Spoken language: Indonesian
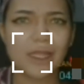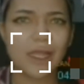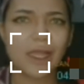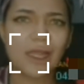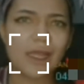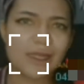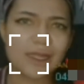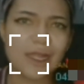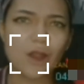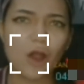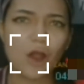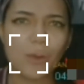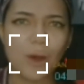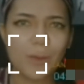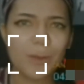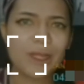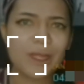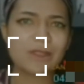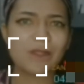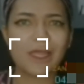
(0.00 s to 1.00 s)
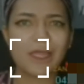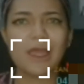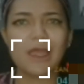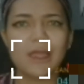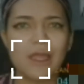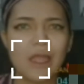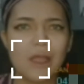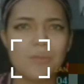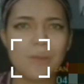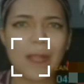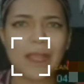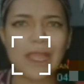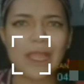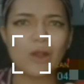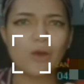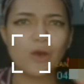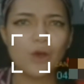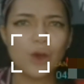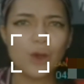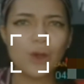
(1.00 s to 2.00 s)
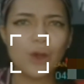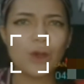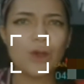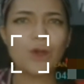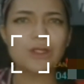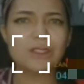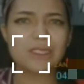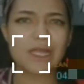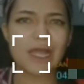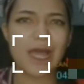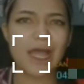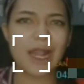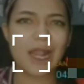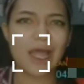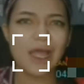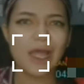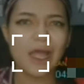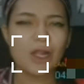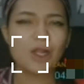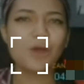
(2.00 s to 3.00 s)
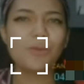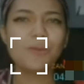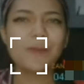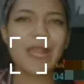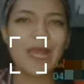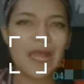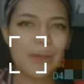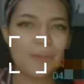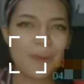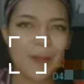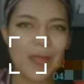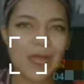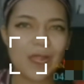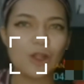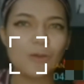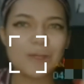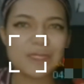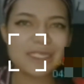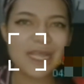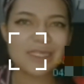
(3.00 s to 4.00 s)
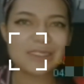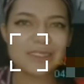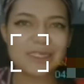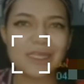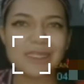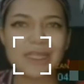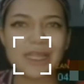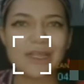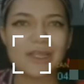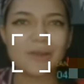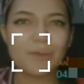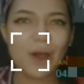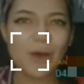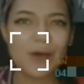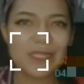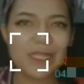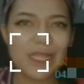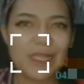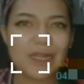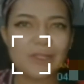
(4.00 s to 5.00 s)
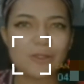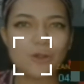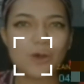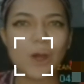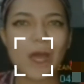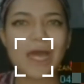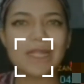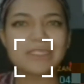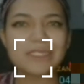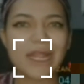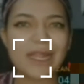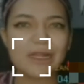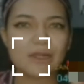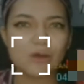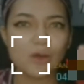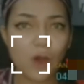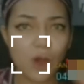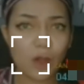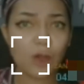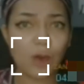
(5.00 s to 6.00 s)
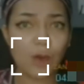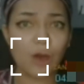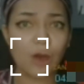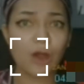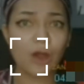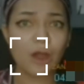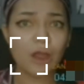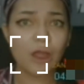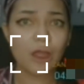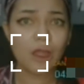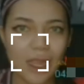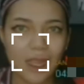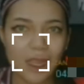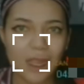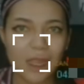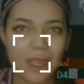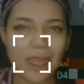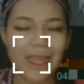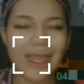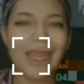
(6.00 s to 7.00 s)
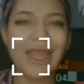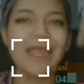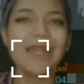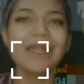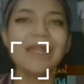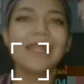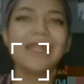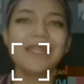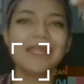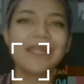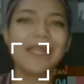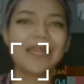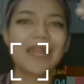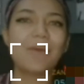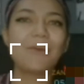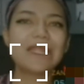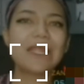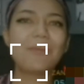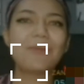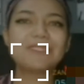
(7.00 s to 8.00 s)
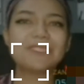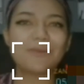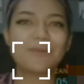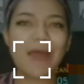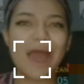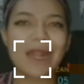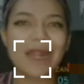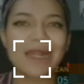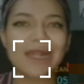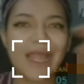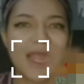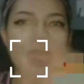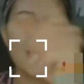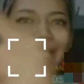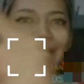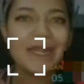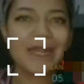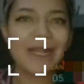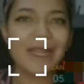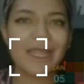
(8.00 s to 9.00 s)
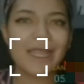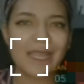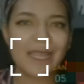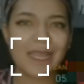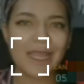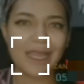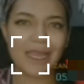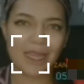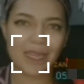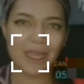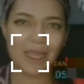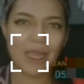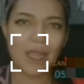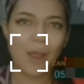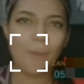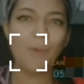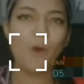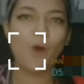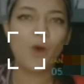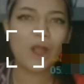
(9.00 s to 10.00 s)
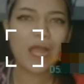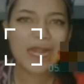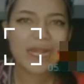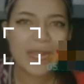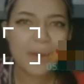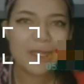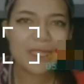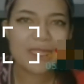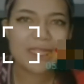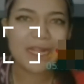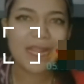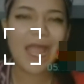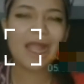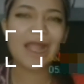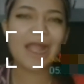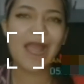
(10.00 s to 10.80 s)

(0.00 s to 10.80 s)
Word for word: ya dia ngomong begitu ya pakai bumbung-bumbung segala lu bilang apa lu bersaksi tiada bawa tiada Tuhan selain bumbung ini nih yang namanya pencemaran yang ini bukan yang menteri